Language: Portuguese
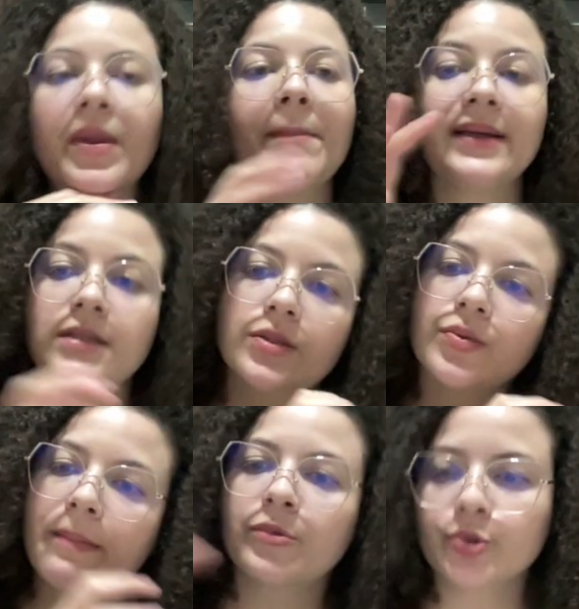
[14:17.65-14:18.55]
Mas isso
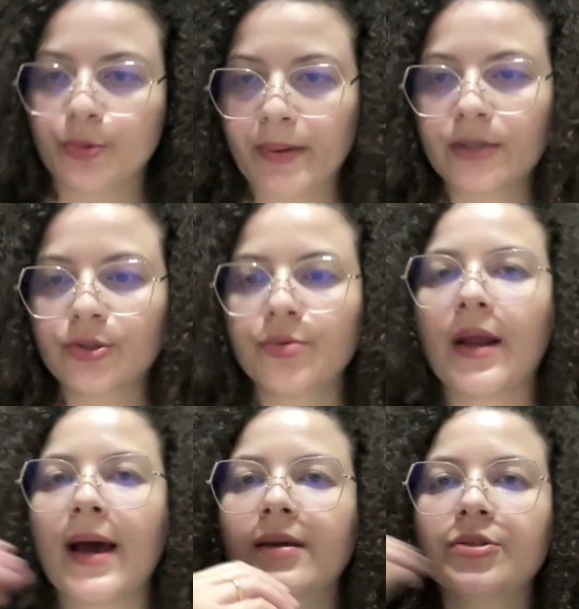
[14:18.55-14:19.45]
é muito
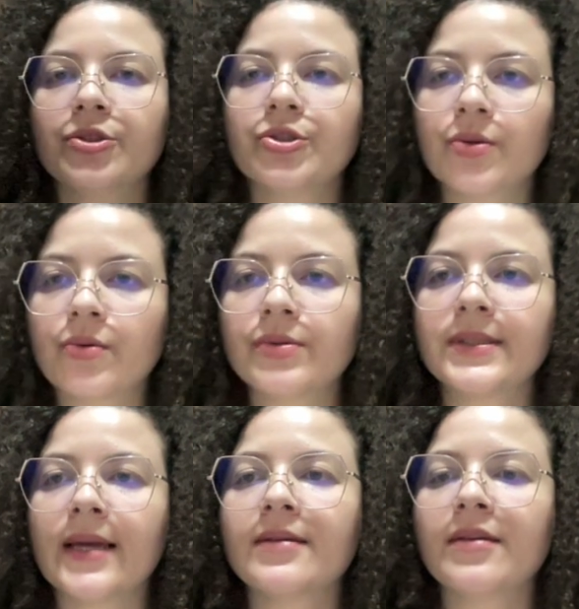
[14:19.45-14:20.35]
particular e a gente não
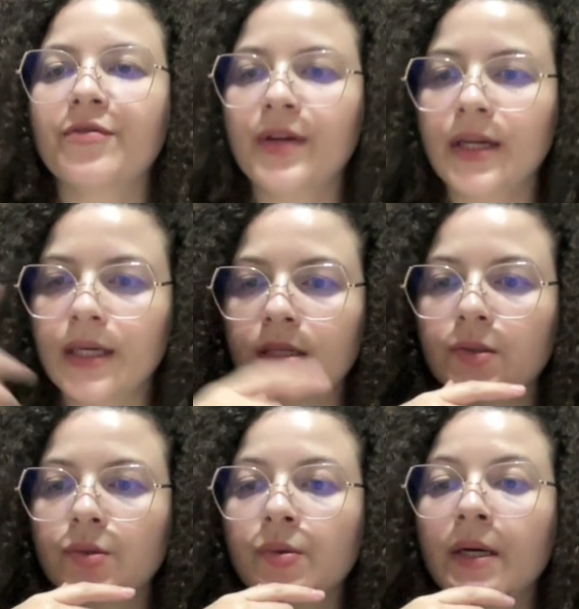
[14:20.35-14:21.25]
consegue interferir
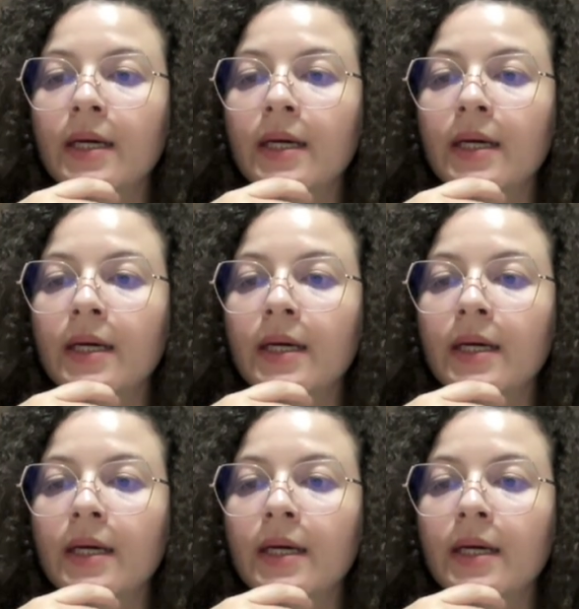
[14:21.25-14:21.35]
nisso